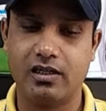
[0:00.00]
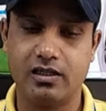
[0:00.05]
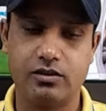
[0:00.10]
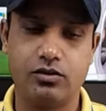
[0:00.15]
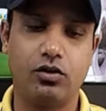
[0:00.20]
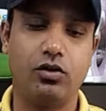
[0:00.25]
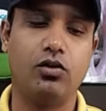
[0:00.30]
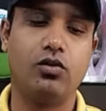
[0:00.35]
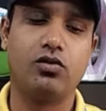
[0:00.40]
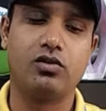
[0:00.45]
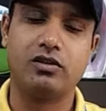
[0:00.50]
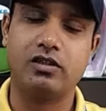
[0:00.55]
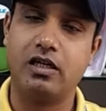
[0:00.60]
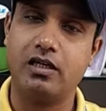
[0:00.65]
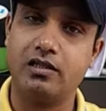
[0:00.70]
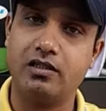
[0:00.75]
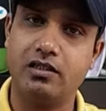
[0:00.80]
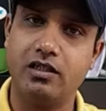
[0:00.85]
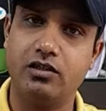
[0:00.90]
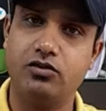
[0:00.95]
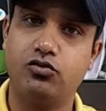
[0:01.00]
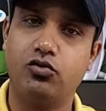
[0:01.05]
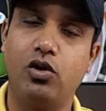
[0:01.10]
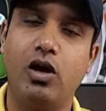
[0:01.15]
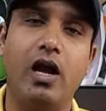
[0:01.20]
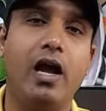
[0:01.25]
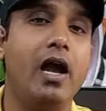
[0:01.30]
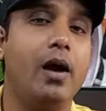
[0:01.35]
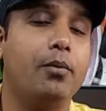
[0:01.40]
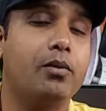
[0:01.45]
कैसरोल और साथ ही साथ जो
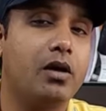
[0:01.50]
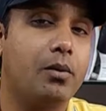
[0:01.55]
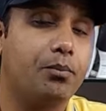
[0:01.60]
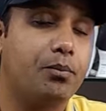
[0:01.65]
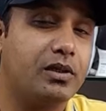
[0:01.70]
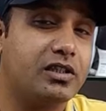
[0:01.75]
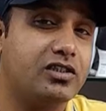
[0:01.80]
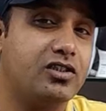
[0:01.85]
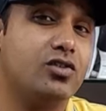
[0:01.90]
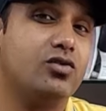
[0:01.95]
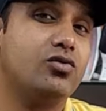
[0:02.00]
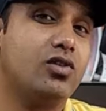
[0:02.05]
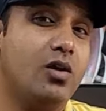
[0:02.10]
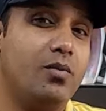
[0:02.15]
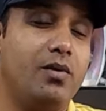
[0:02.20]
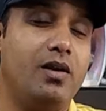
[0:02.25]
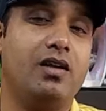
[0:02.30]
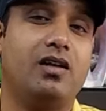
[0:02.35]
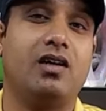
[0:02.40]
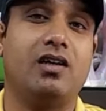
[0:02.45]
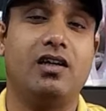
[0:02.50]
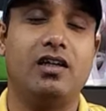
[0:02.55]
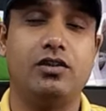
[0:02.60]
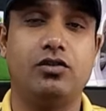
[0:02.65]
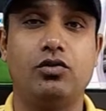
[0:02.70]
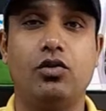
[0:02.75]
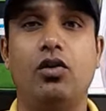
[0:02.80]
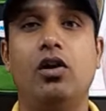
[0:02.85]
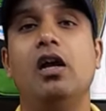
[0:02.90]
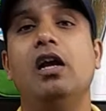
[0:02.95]
है आपका पच्चीस सौ एम एल का
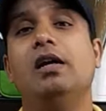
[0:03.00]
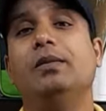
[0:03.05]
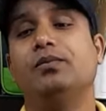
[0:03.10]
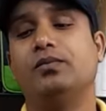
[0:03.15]
कैसरोल